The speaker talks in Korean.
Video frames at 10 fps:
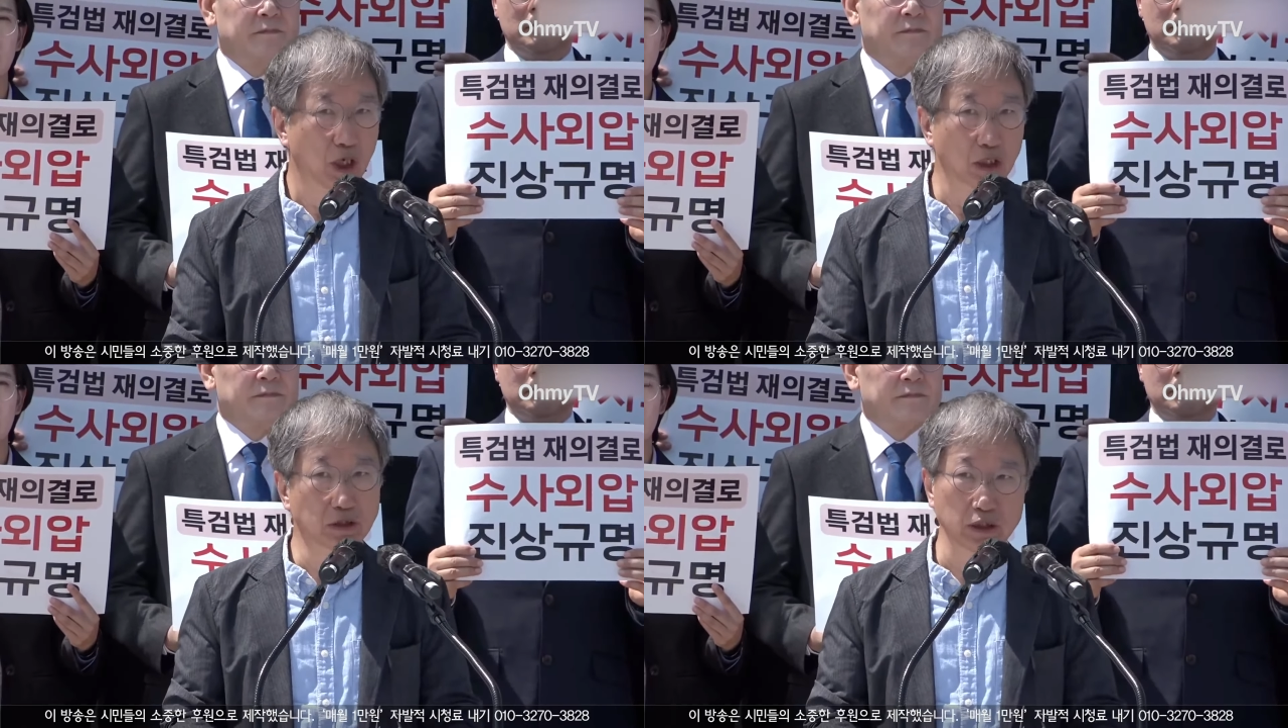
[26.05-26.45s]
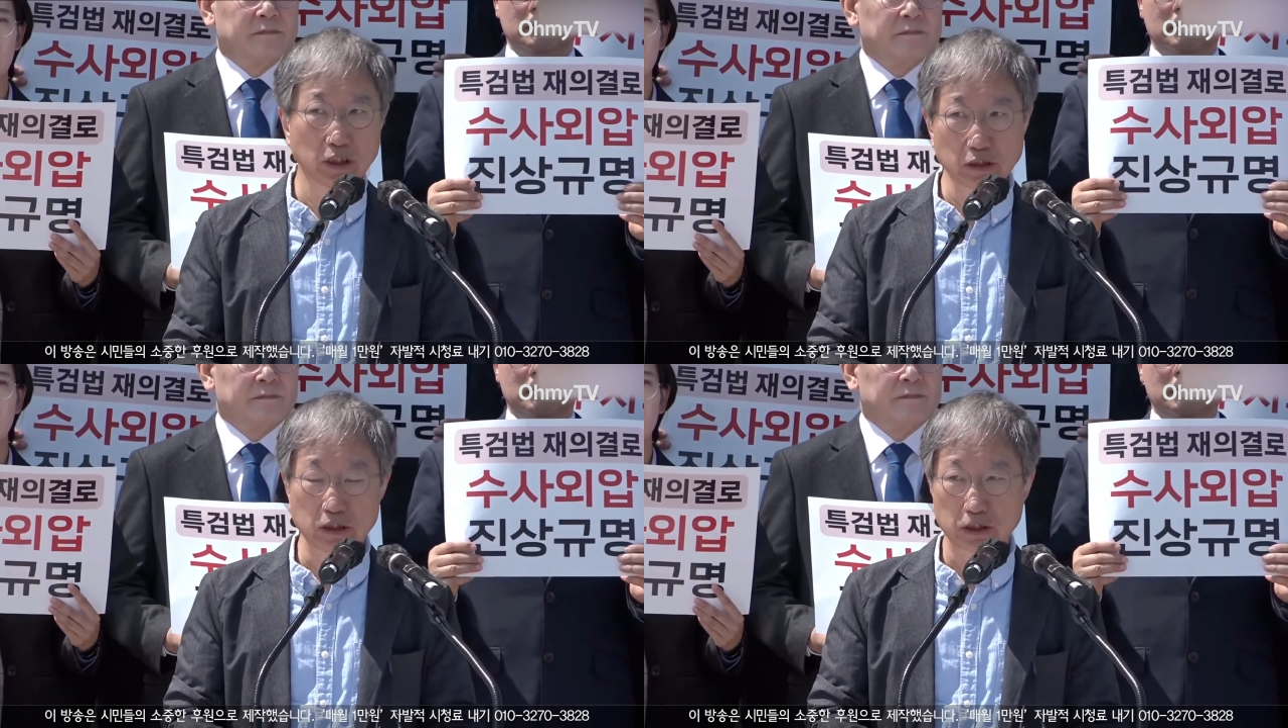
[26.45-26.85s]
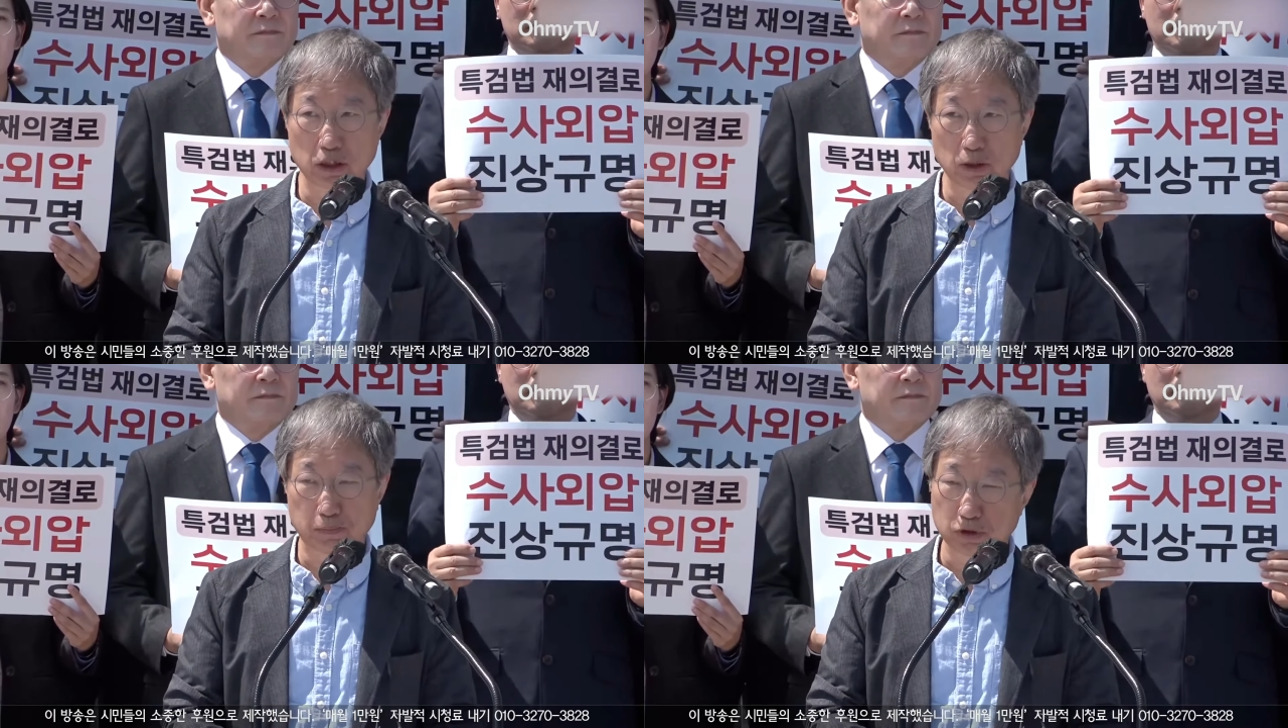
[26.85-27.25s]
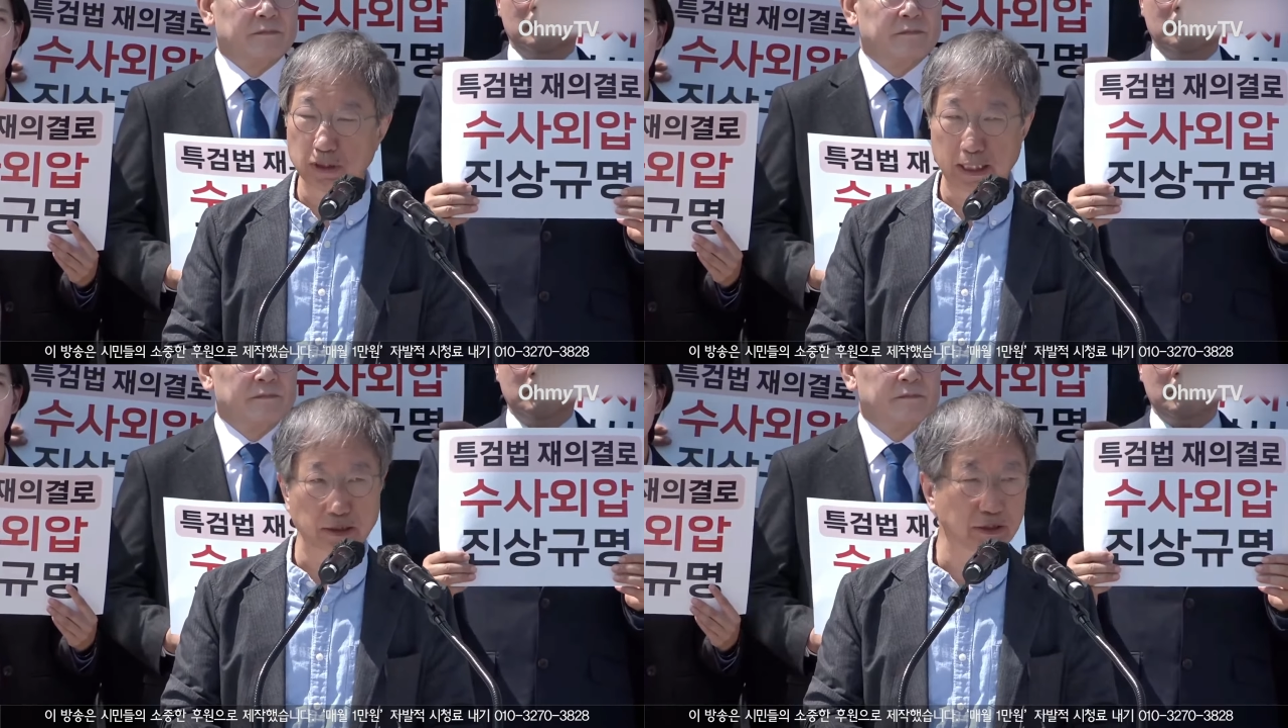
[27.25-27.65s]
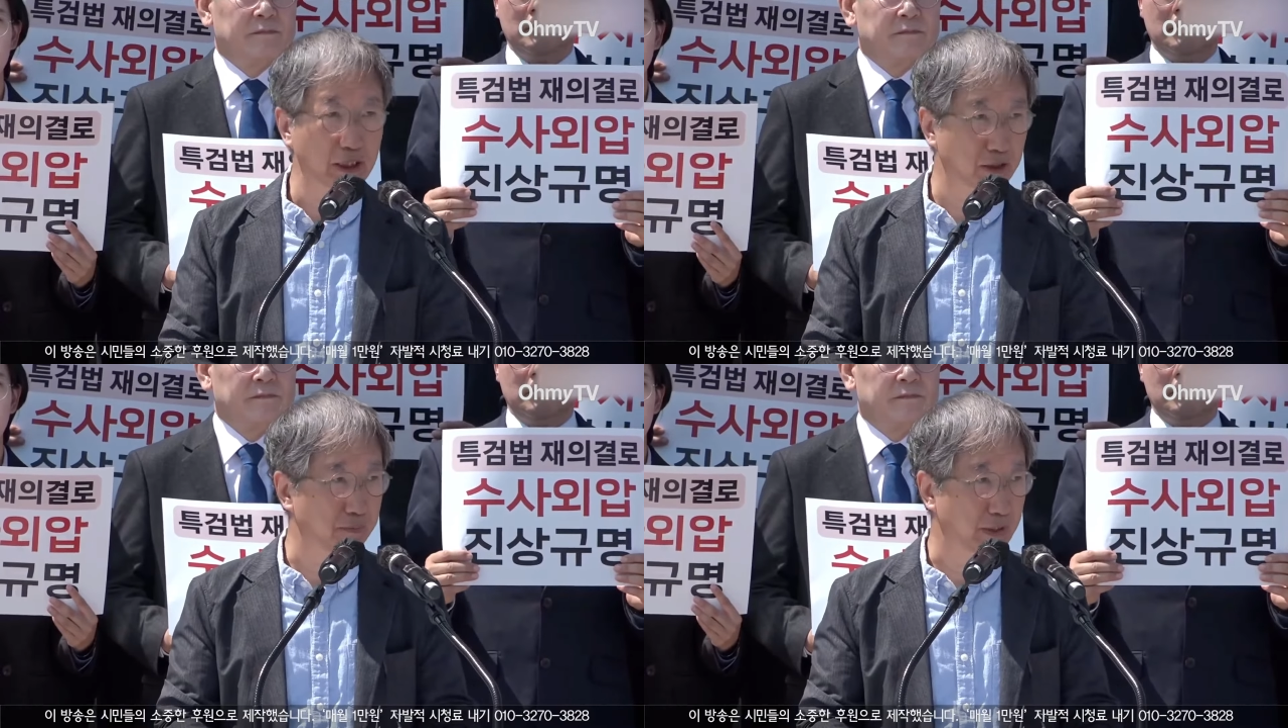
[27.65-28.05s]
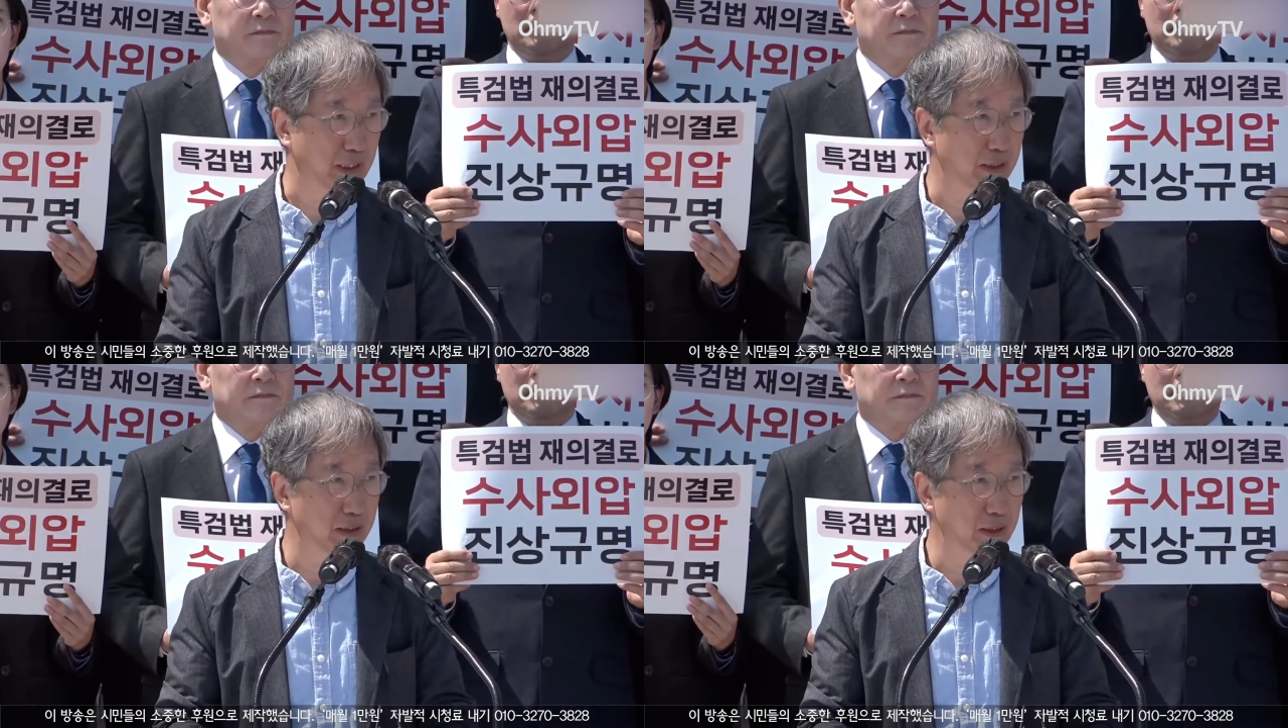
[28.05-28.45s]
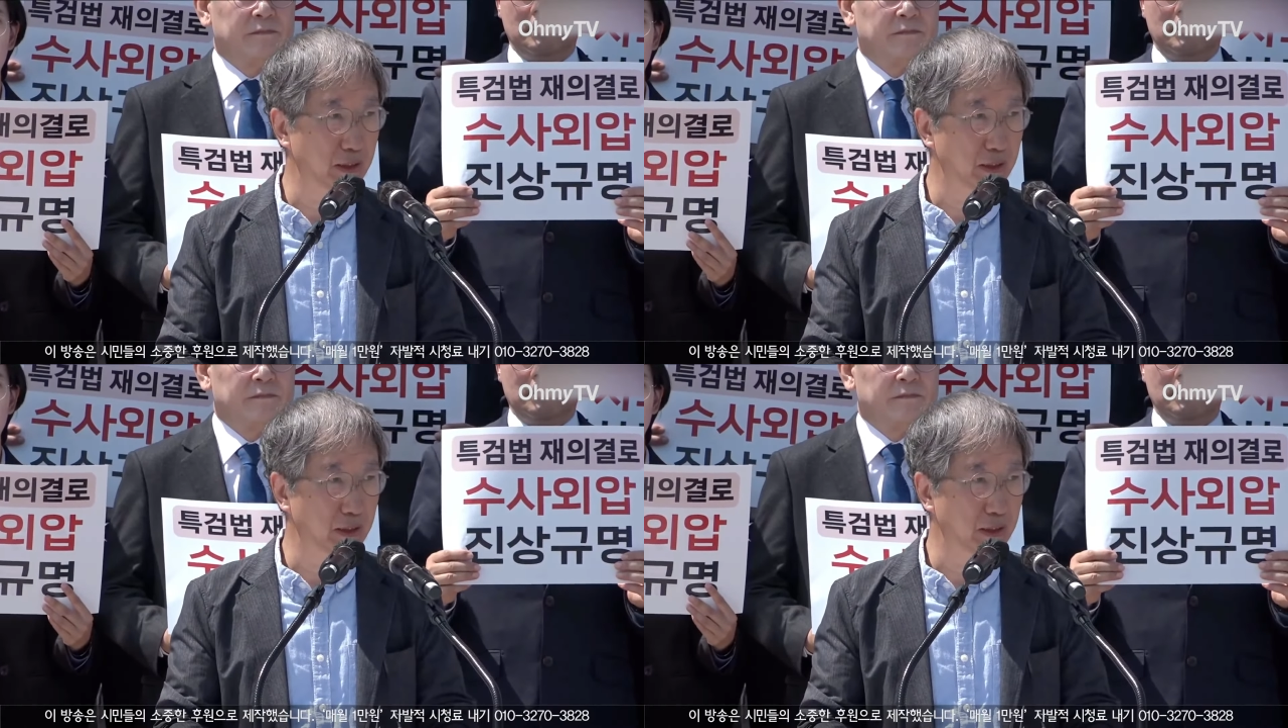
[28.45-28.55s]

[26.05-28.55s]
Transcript: 헌정 질서를 부정하는 행위입니다.